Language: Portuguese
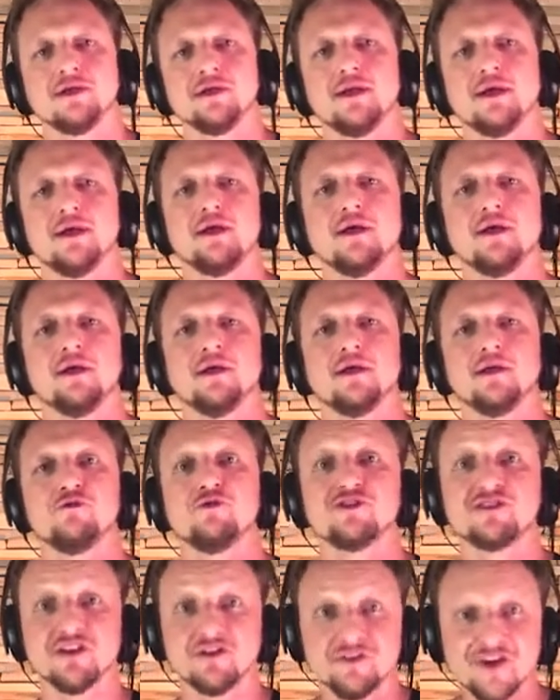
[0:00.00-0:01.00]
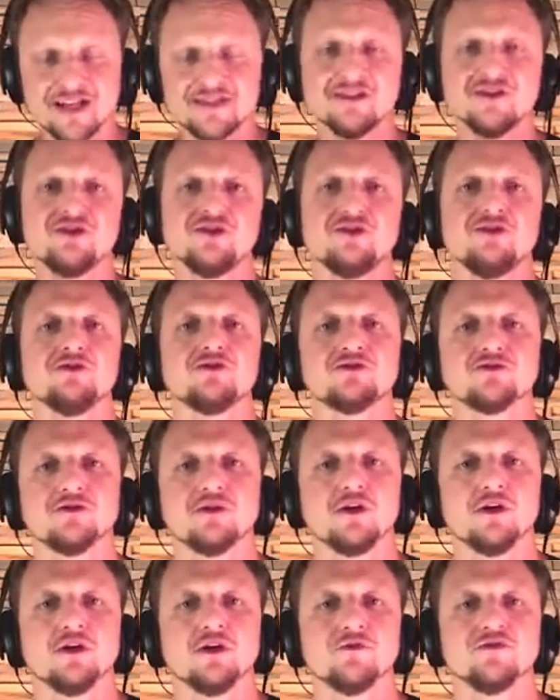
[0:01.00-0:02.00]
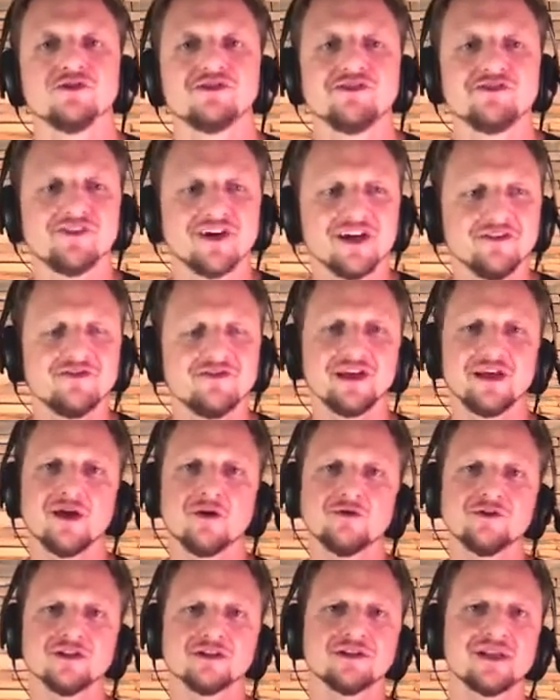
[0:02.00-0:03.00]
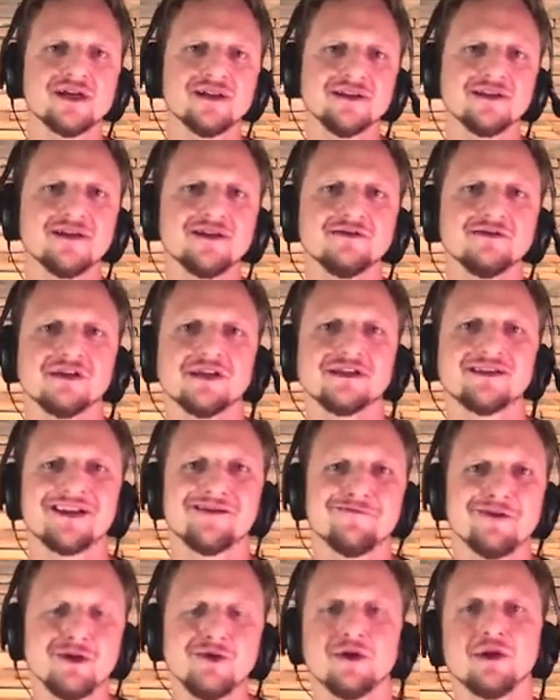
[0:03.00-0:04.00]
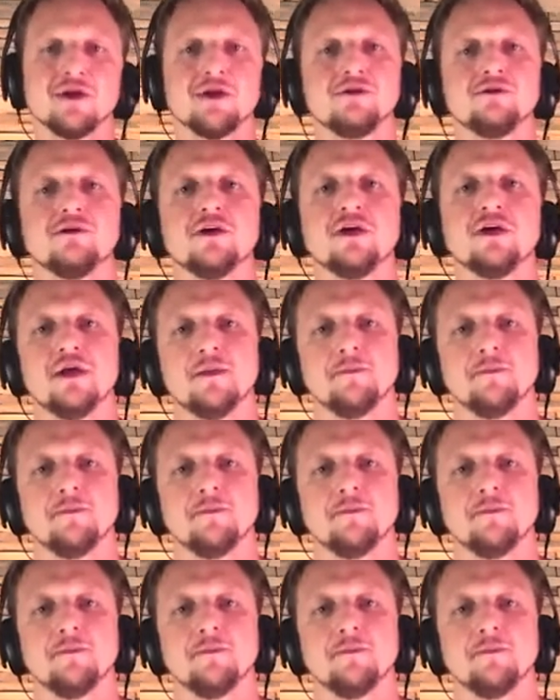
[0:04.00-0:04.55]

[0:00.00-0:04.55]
Né? E você vai sentir isso. Você vai ver que a coisa está andando, que está melhorando